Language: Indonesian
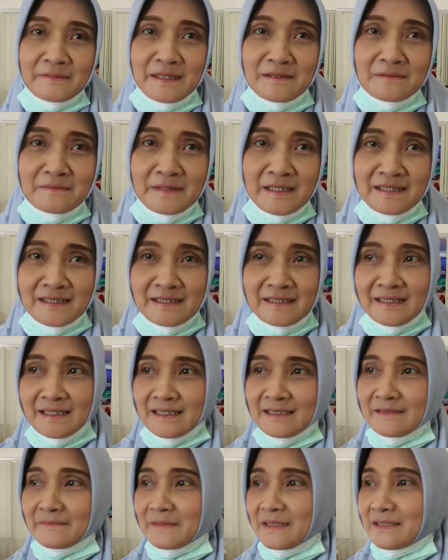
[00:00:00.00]
bareng-bareng
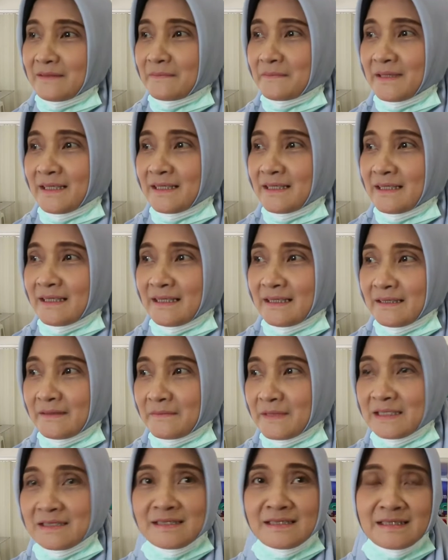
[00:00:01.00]
dengan teman-teman dari
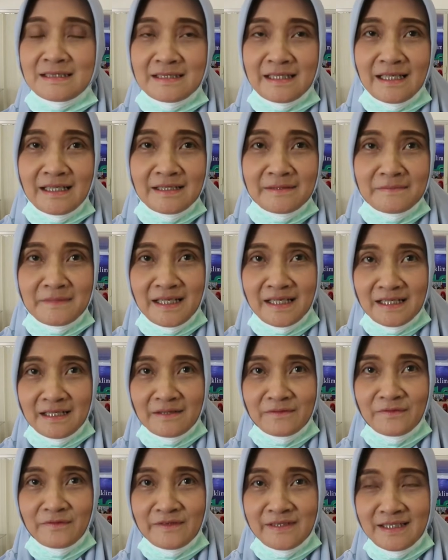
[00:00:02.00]
Majelis Taklim
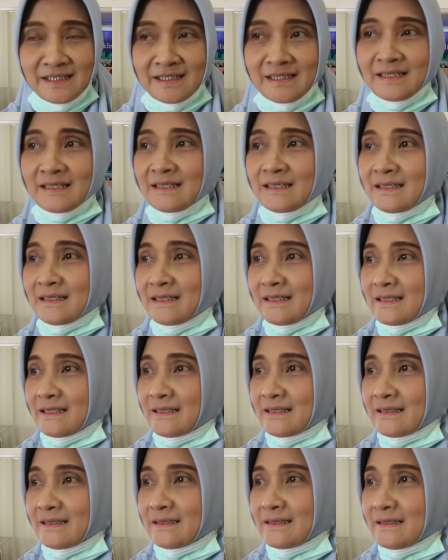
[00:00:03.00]
Anafi.
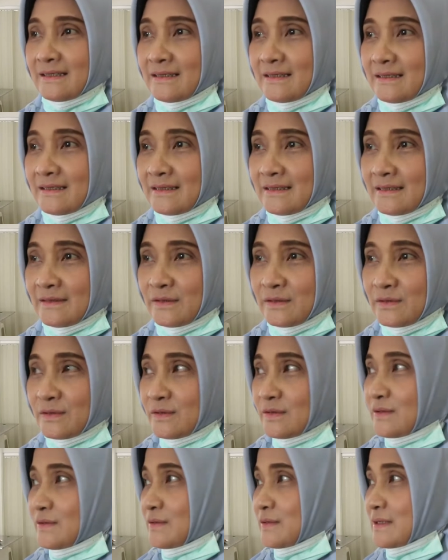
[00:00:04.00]
E,
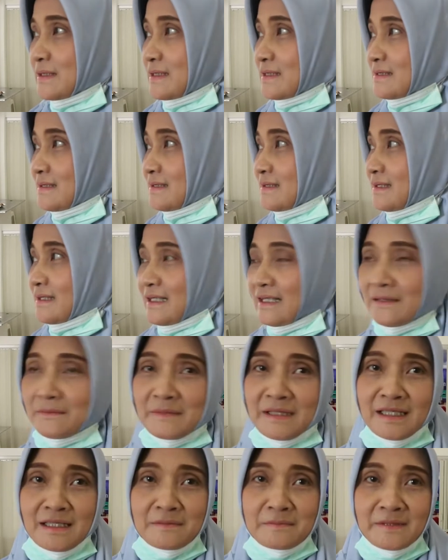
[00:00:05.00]
untuk sedekah
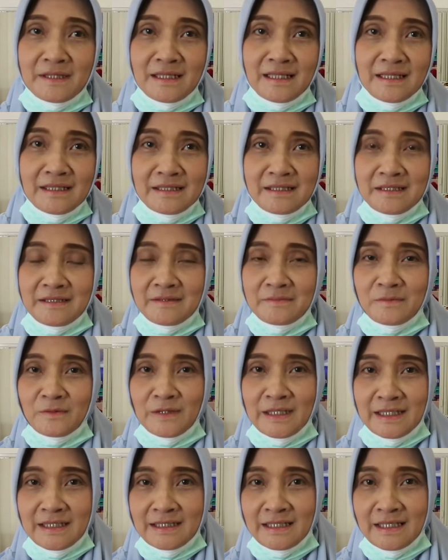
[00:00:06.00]
makan berkah ini
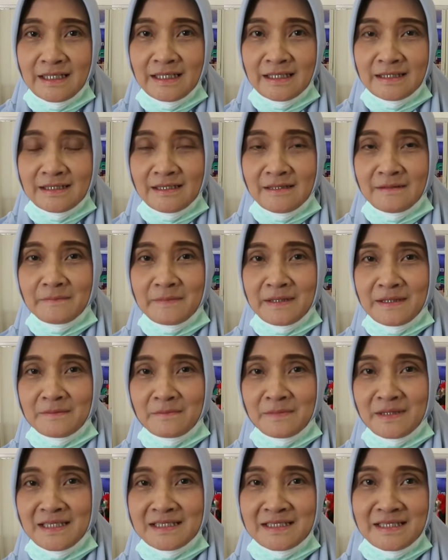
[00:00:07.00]
dimulai tanggal
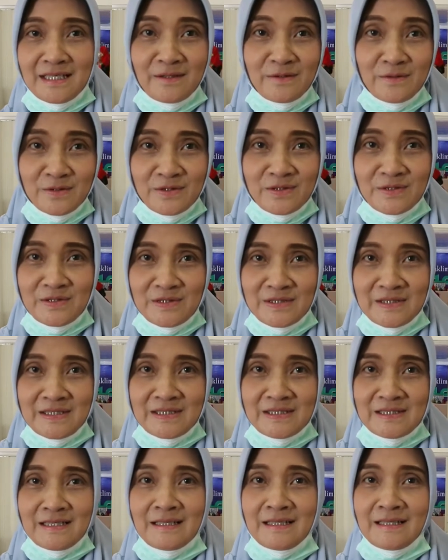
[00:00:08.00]
18
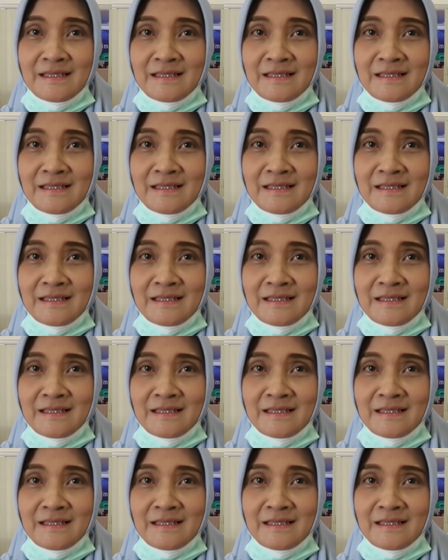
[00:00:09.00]
Agustus